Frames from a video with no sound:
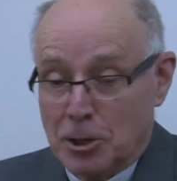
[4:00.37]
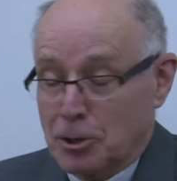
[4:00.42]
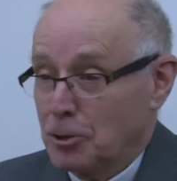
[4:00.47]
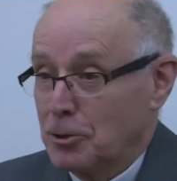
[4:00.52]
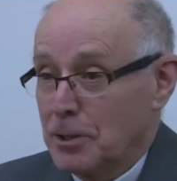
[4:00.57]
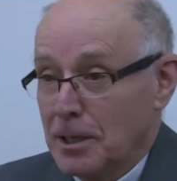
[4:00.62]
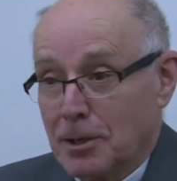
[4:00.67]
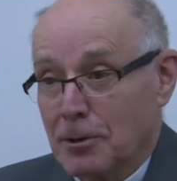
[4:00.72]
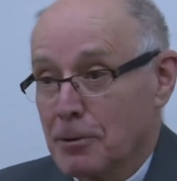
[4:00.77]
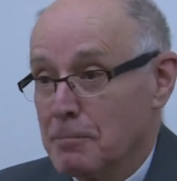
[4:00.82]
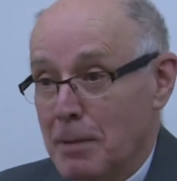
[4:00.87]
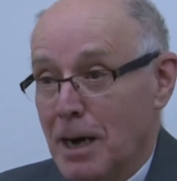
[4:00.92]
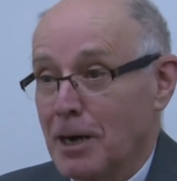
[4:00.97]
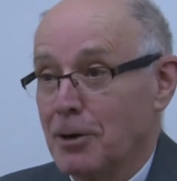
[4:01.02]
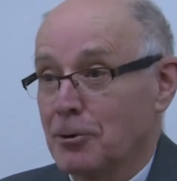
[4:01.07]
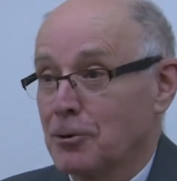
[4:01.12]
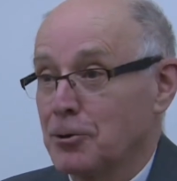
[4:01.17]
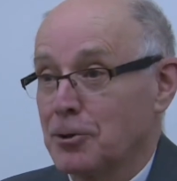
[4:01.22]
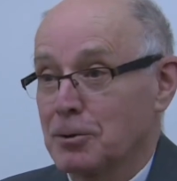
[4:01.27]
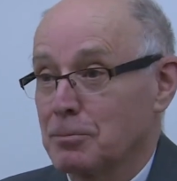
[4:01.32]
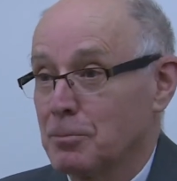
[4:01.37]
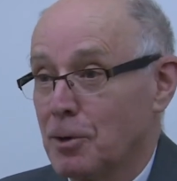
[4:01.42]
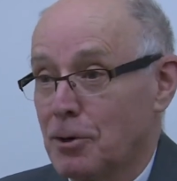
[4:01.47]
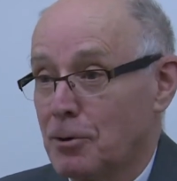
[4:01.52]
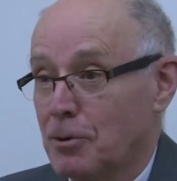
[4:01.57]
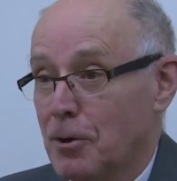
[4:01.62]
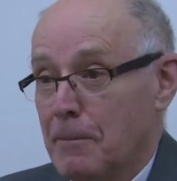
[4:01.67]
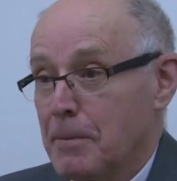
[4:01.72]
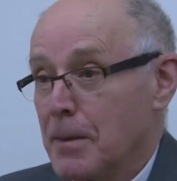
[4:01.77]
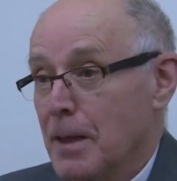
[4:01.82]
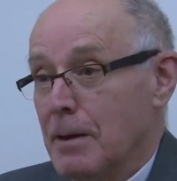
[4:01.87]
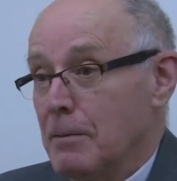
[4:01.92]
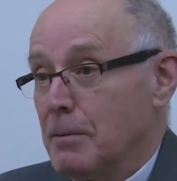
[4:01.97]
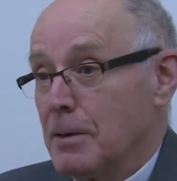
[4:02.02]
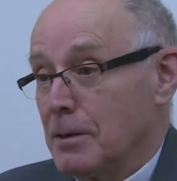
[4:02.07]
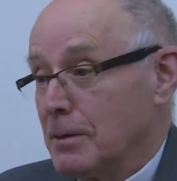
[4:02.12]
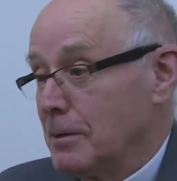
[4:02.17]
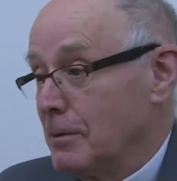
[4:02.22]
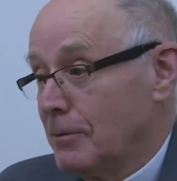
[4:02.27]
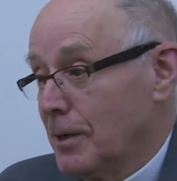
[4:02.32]
Je dis que malheureusement,
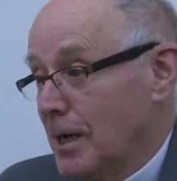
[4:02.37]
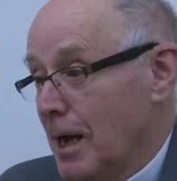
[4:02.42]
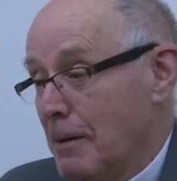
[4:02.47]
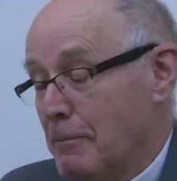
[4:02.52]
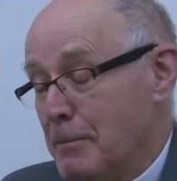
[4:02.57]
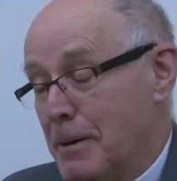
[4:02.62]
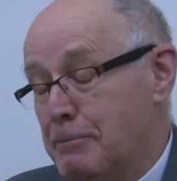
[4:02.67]
voilà,